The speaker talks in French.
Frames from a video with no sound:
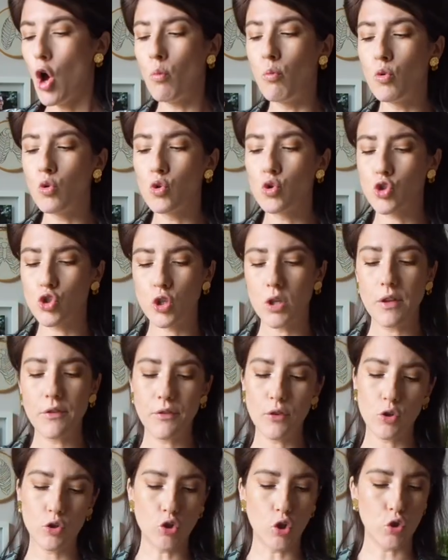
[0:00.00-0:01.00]
mon joli
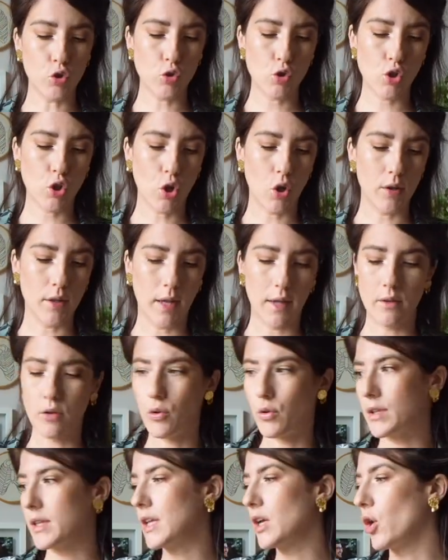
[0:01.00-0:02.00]
filet dans Scanden
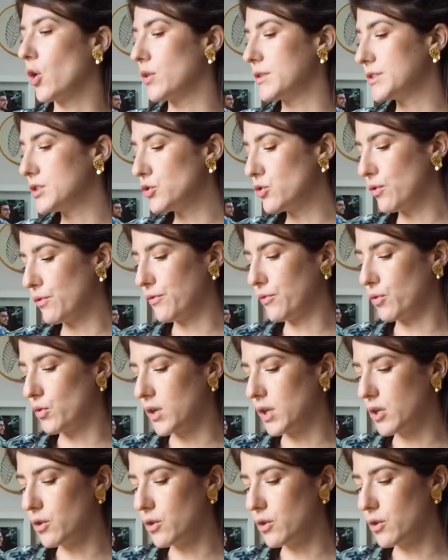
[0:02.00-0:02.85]
euh, qui grandit de folie